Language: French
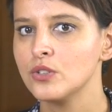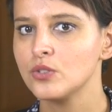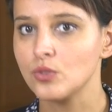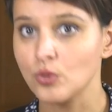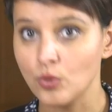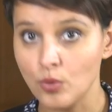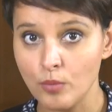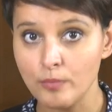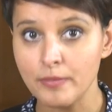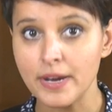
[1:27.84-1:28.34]
Ce
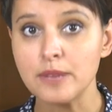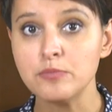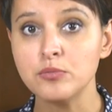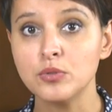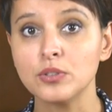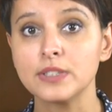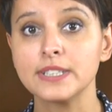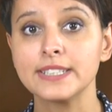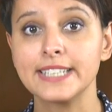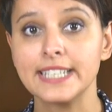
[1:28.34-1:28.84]
combat
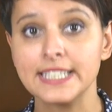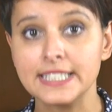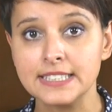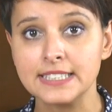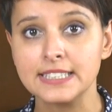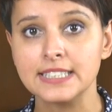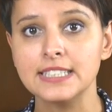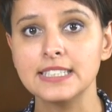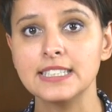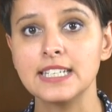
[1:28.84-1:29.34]
pour
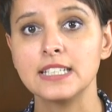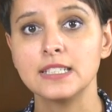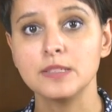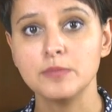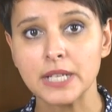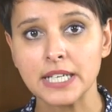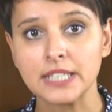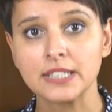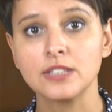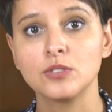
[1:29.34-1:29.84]
l'égalité et la
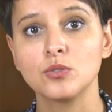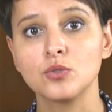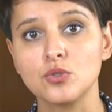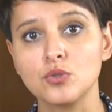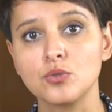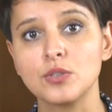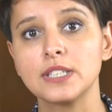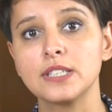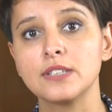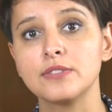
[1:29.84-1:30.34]
liberté de
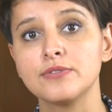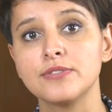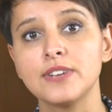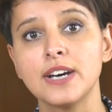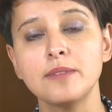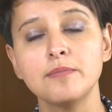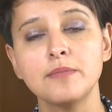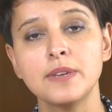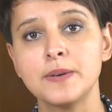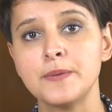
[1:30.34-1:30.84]
choix des
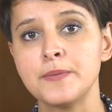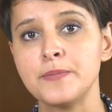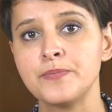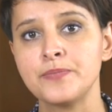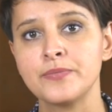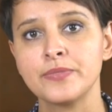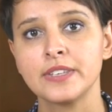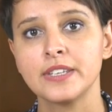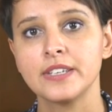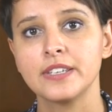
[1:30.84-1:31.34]
femmes
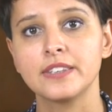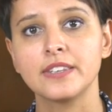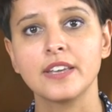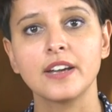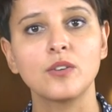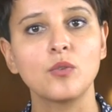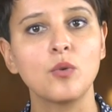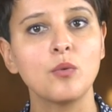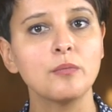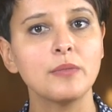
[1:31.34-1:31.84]
est
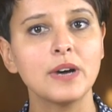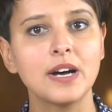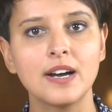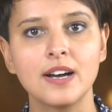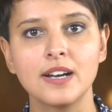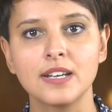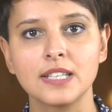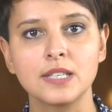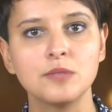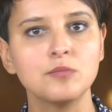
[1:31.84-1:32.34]
un
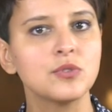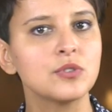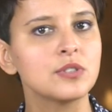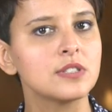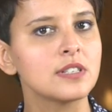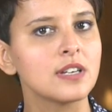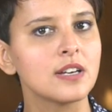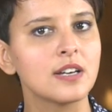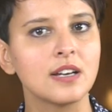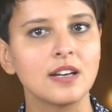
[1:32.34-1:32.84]
combat qui me
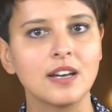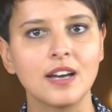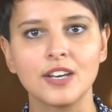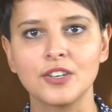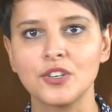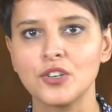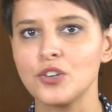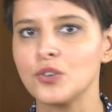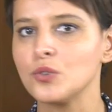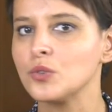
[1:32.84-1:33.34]
tient à
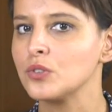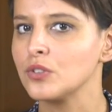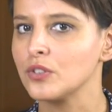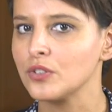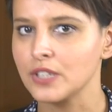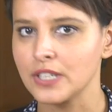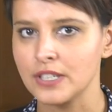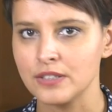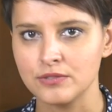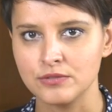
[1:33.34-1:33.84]
cœur
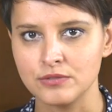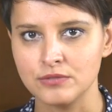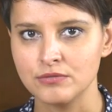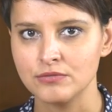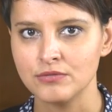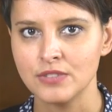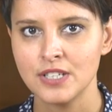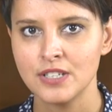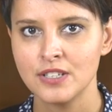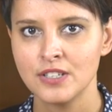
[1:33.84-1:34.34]
autant qu'à vous,
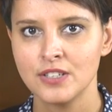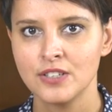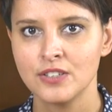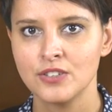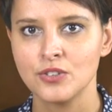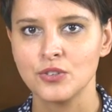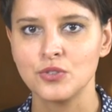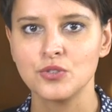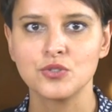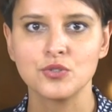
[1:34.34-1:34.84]

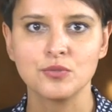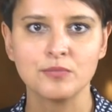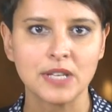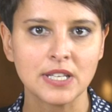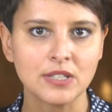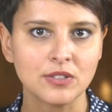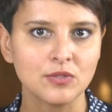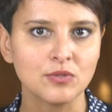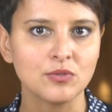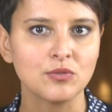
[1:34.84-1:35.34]
que je
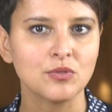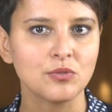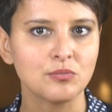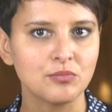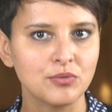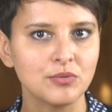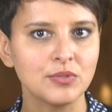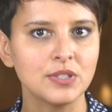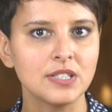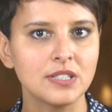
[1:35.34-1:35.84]
mène
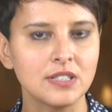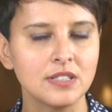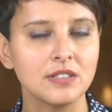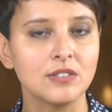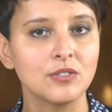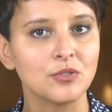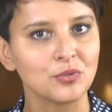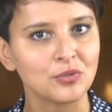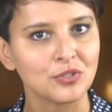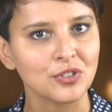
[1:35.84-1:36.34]
depuis
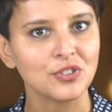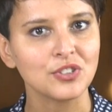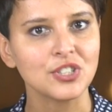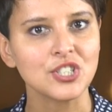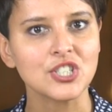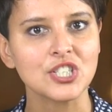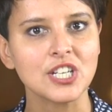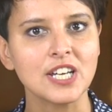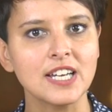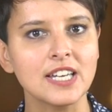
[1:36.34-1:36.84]
longtemps
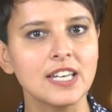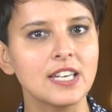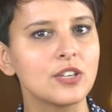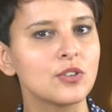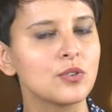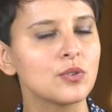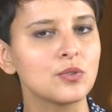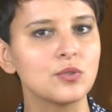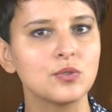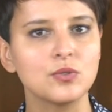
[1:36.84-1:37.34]
déjà et
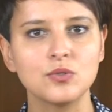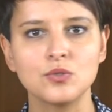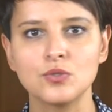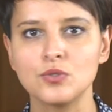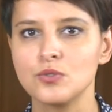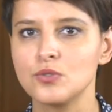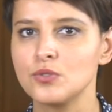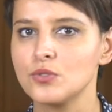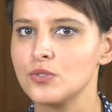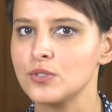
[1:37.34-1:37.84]
que,
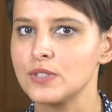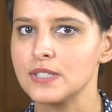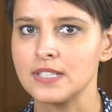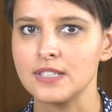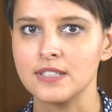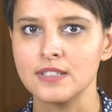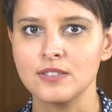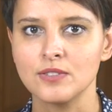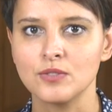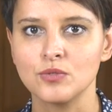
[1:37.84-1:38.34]
je
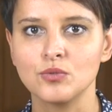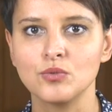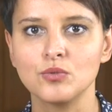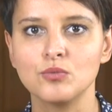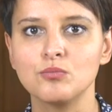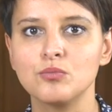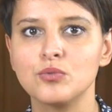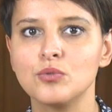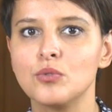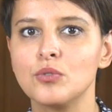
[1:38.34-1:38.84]
sais, nous
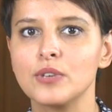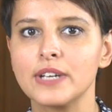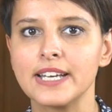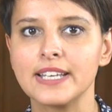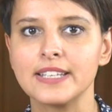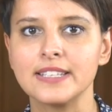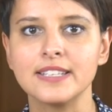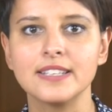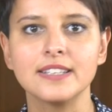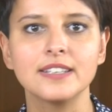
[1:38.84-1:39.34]
ne pourrons
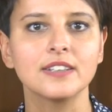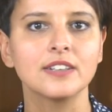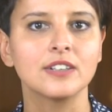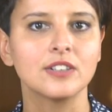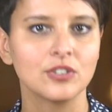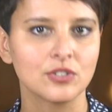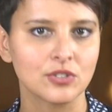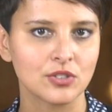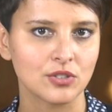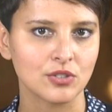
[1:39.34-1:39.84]
gagner
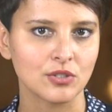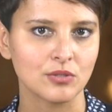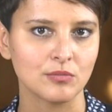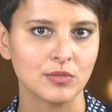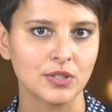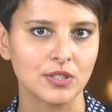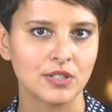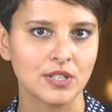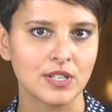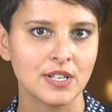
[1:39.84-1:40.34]

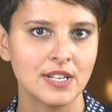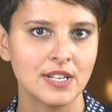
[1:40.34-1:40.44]
qu'ensemble.